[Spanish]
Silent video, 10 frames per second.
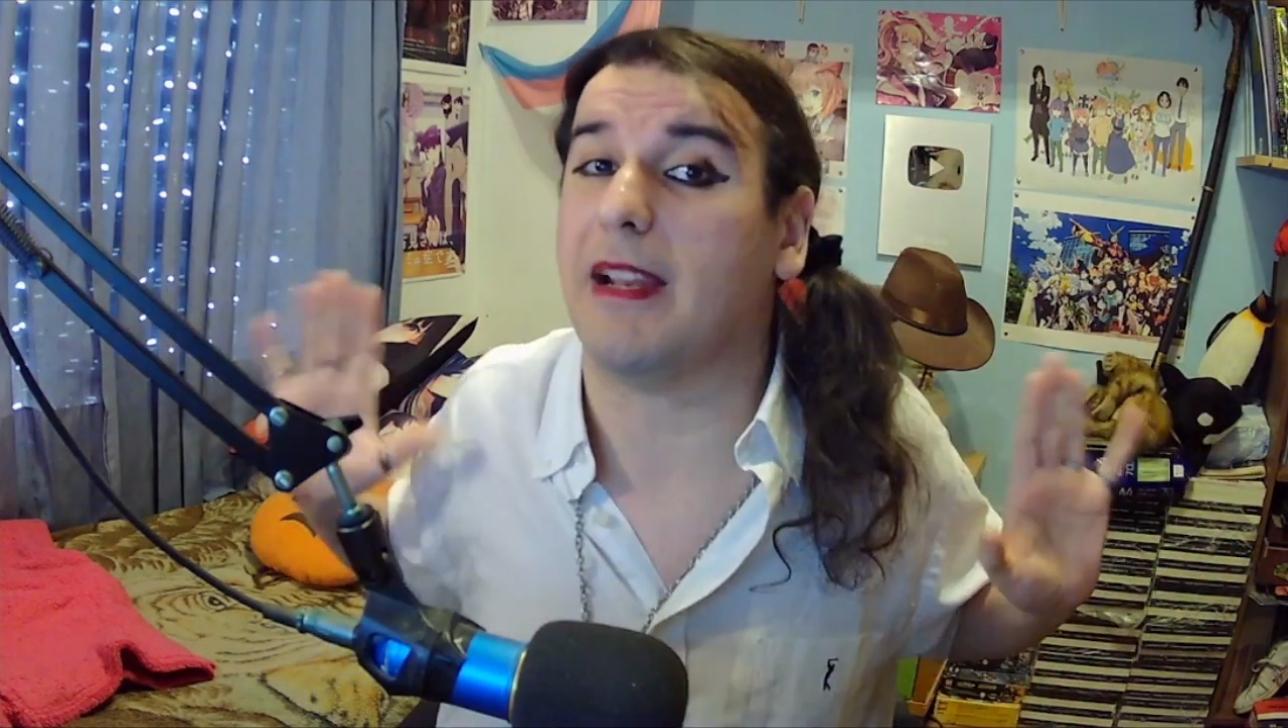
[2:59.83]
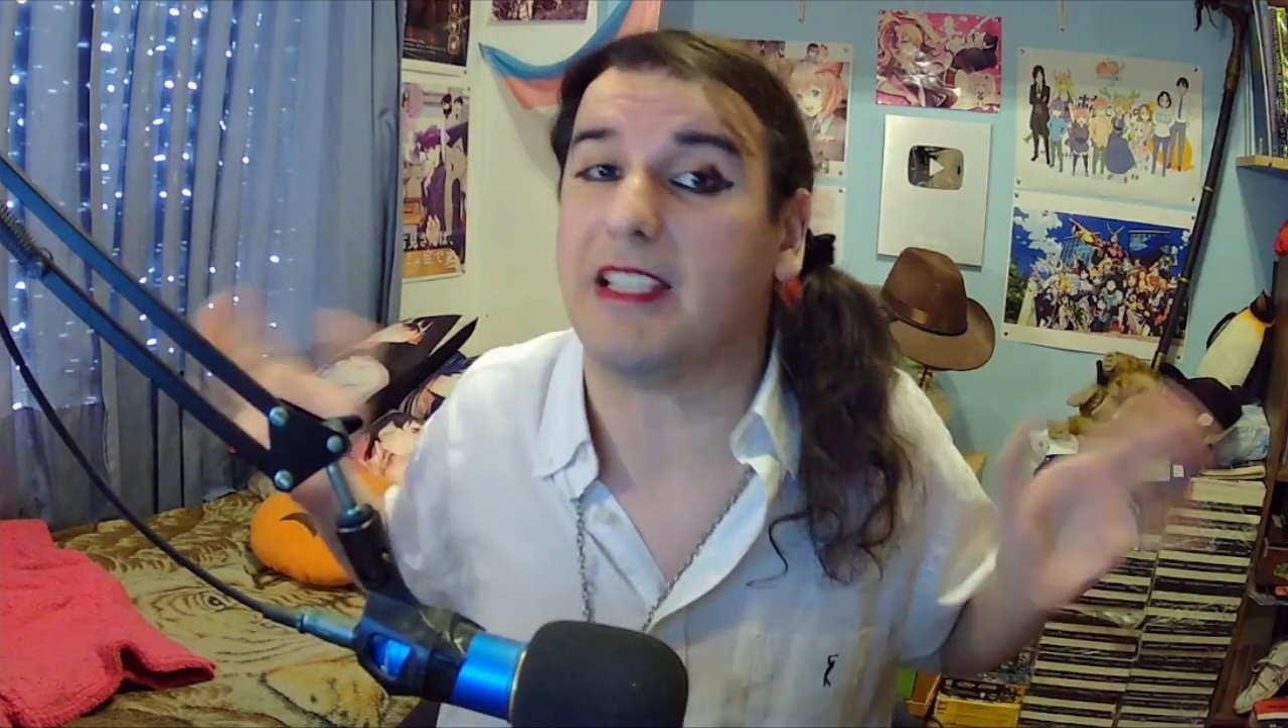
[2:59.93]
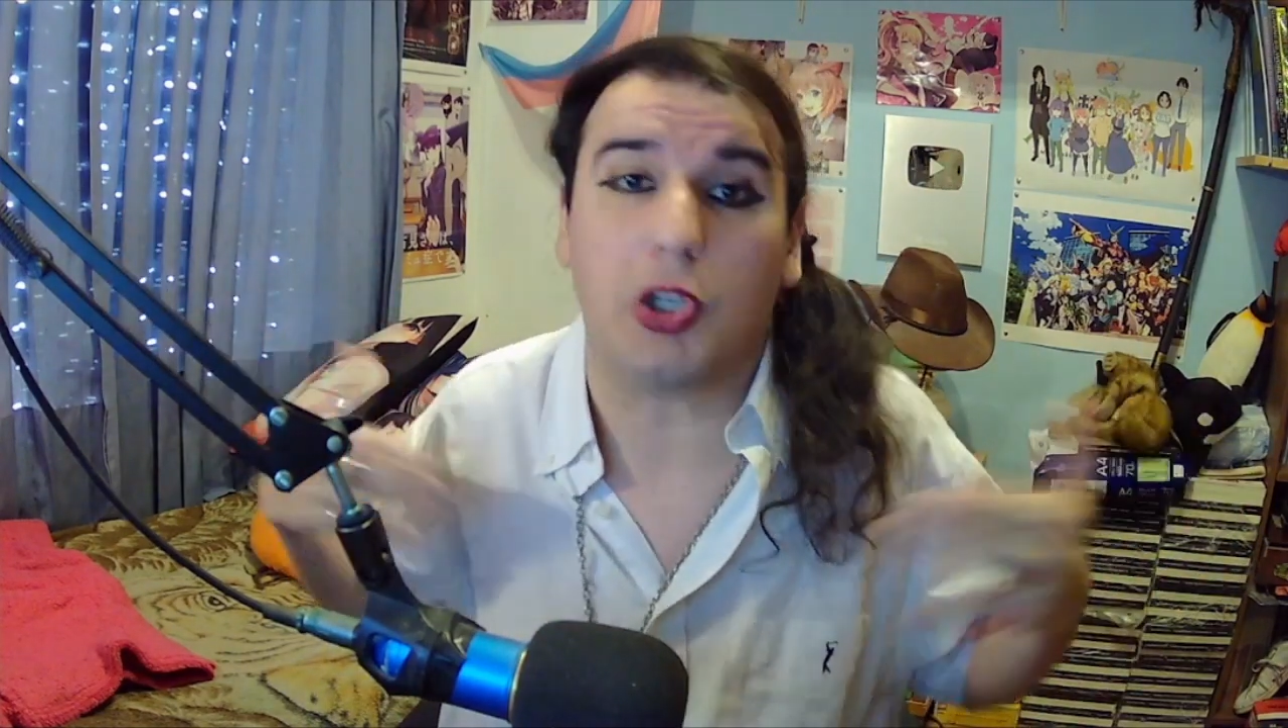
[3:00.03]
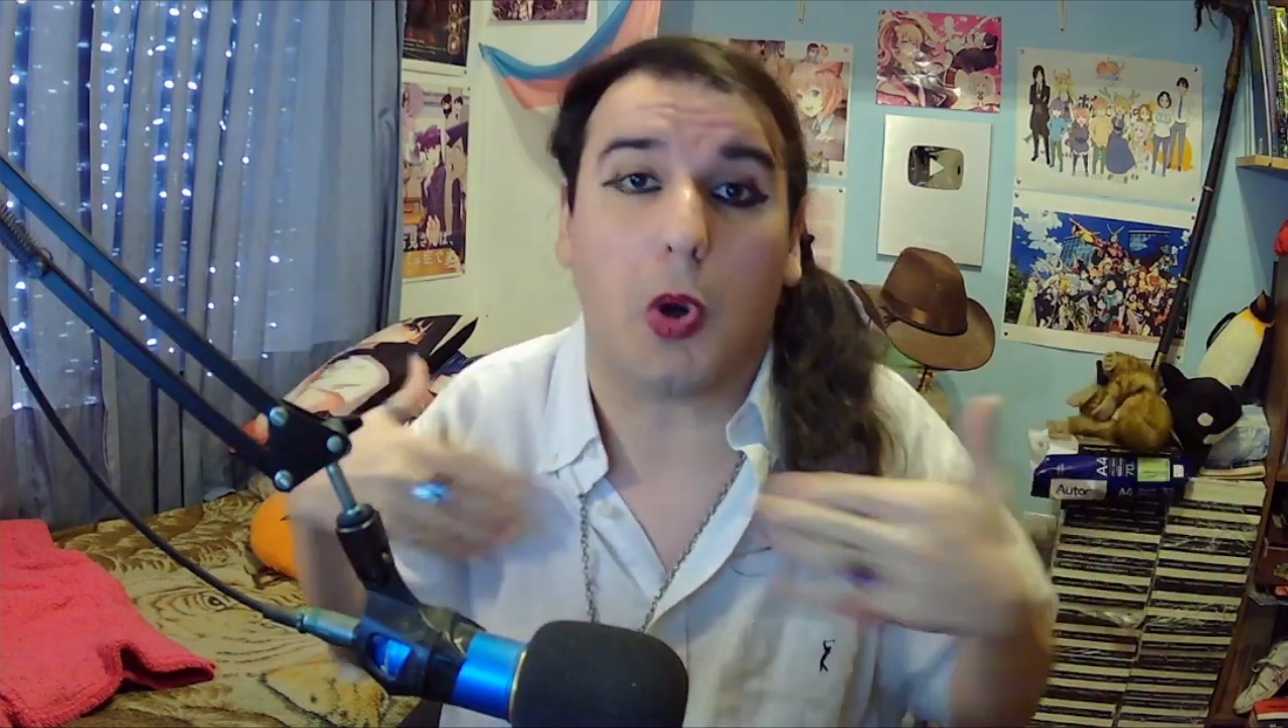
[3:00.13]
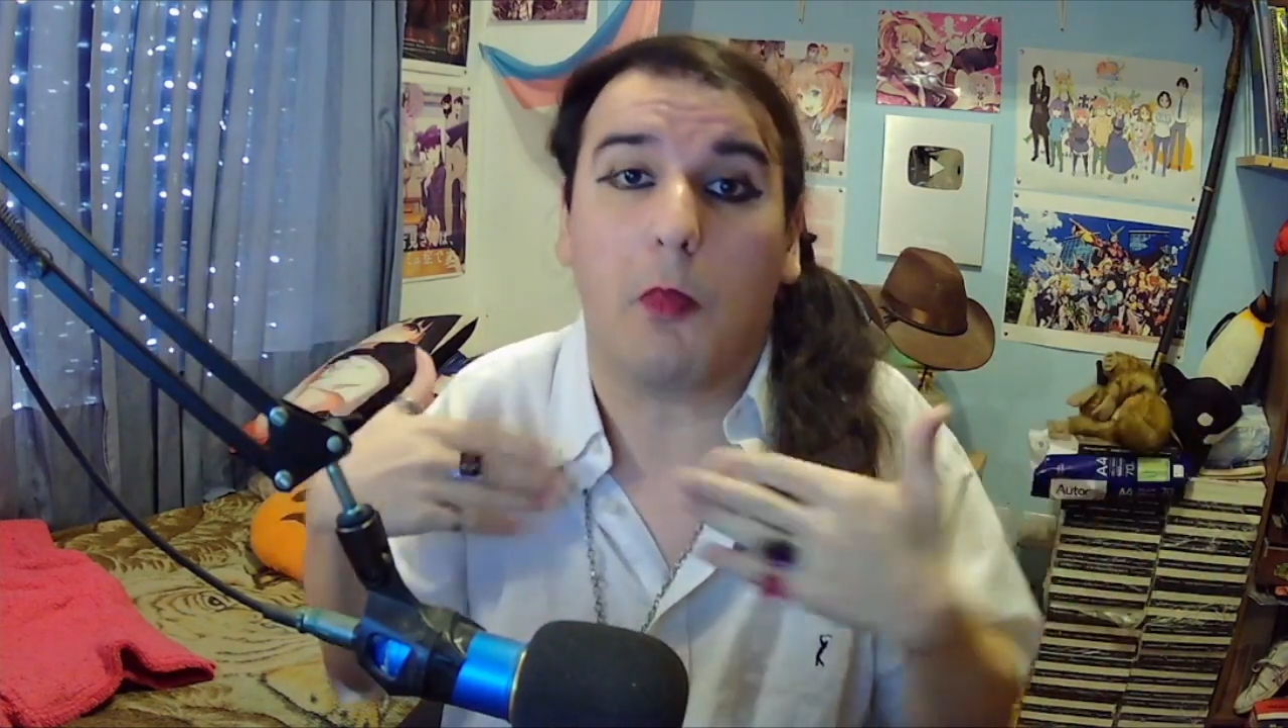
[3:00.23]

apareciendo